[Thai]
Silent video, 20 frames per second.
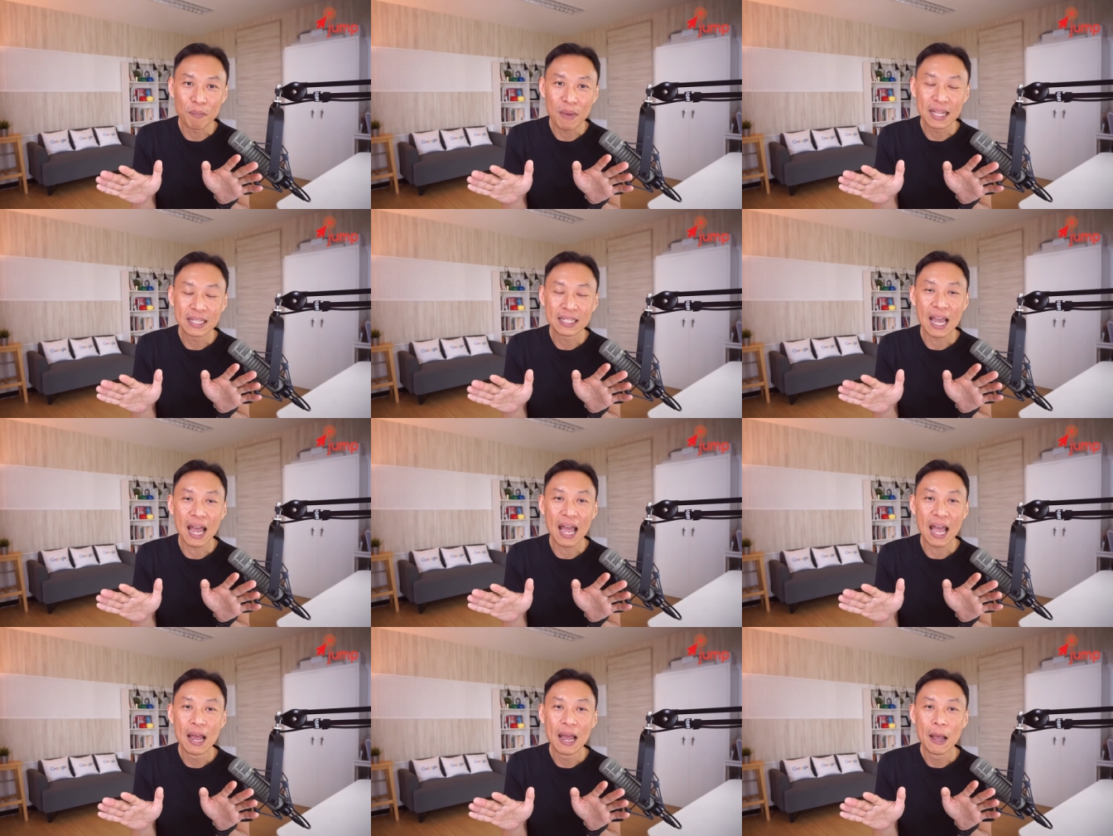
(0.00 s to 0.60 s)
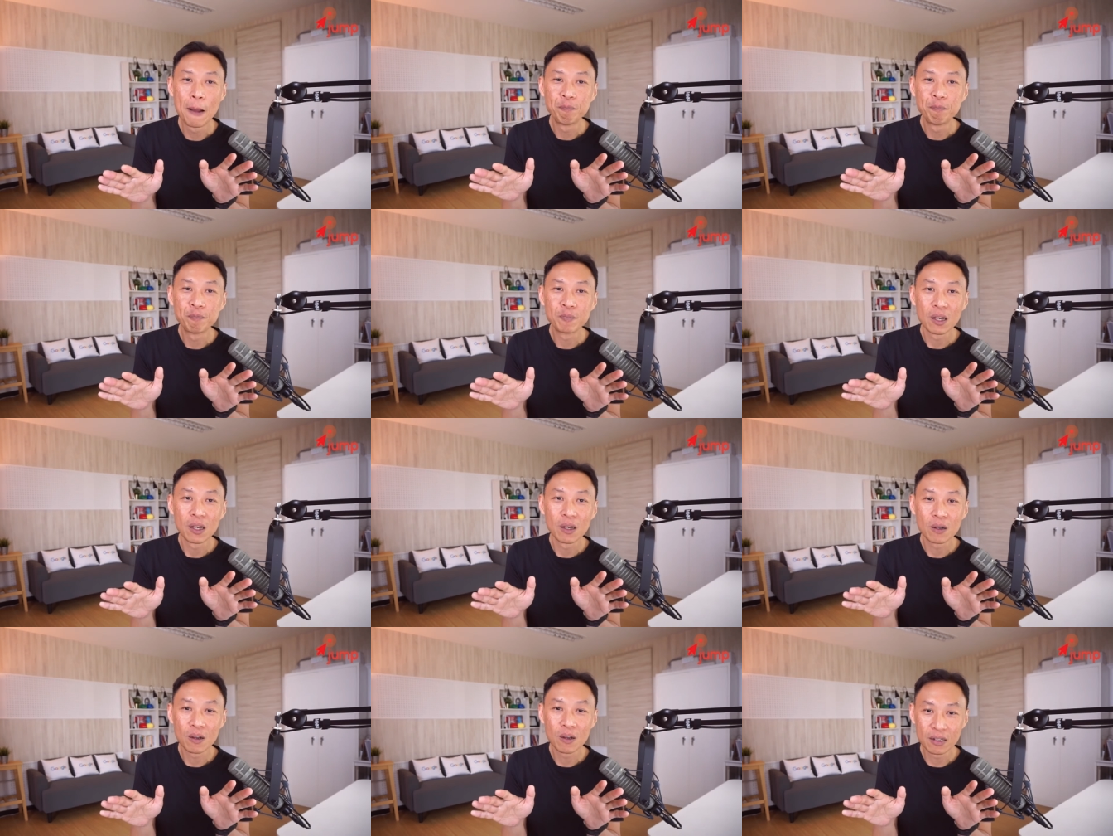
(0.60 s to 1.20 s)
มารถจะ
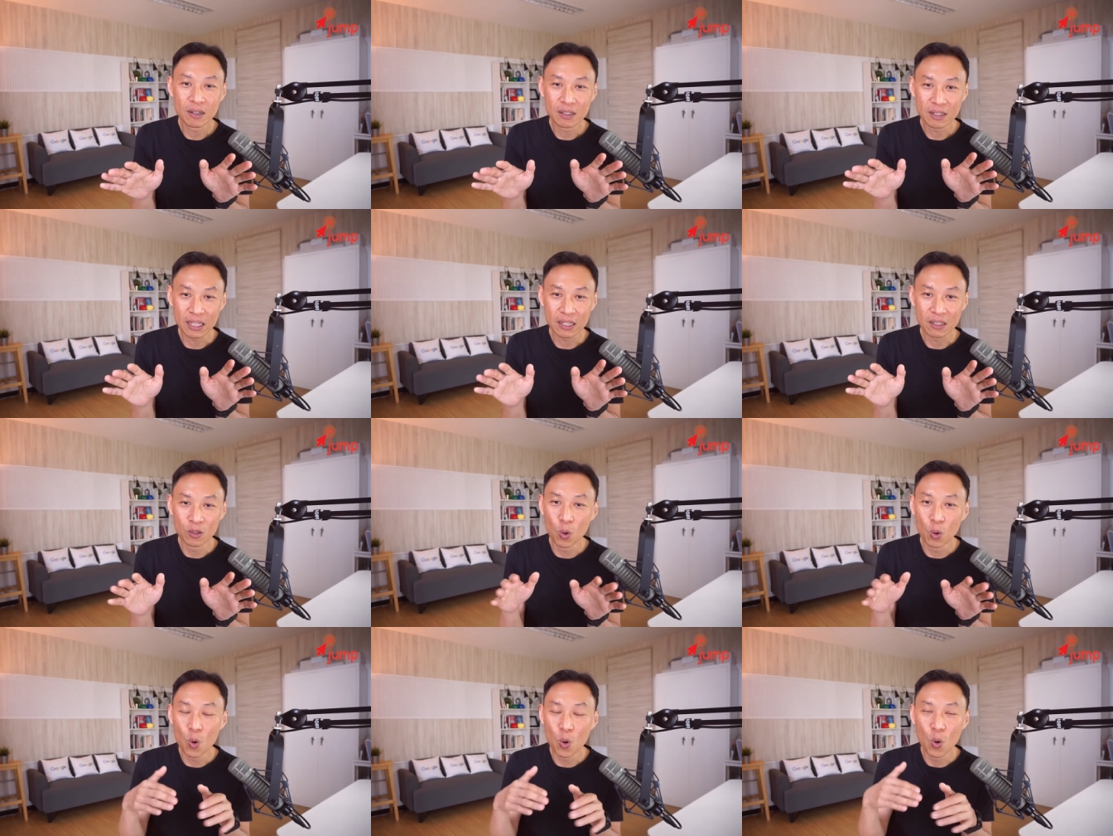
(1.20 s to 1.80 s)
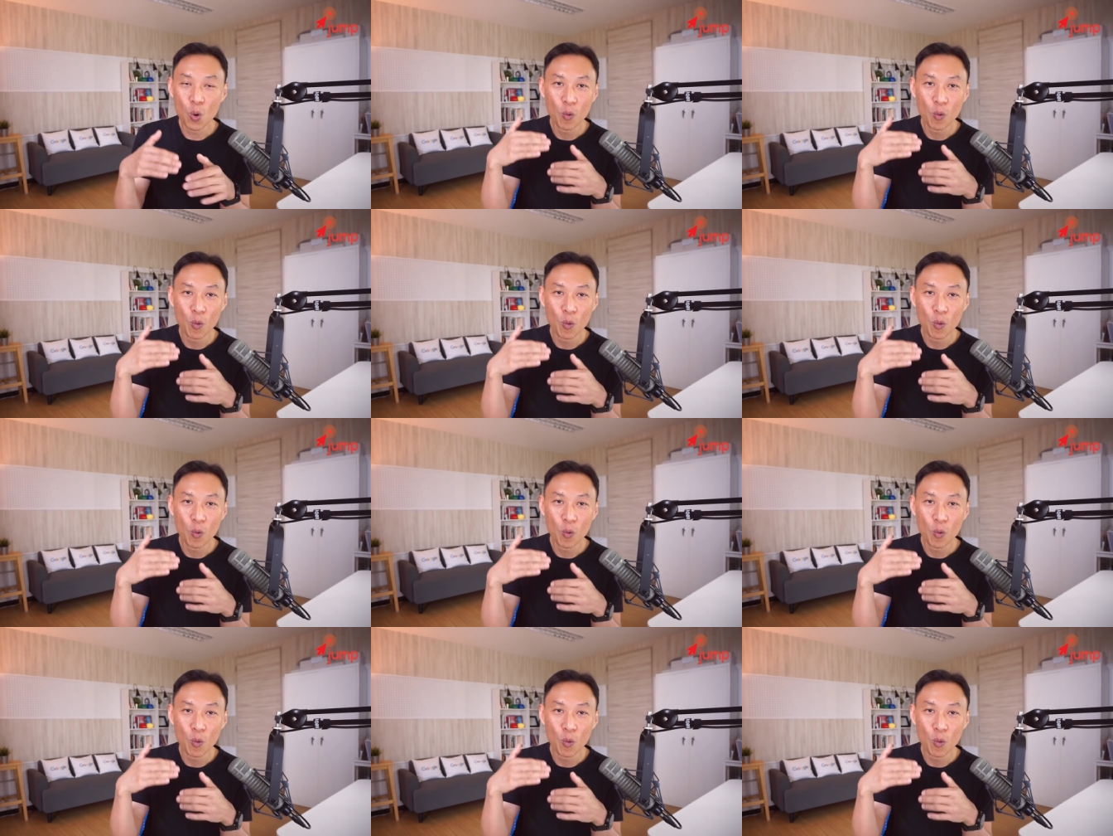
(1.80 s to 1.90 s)
ดู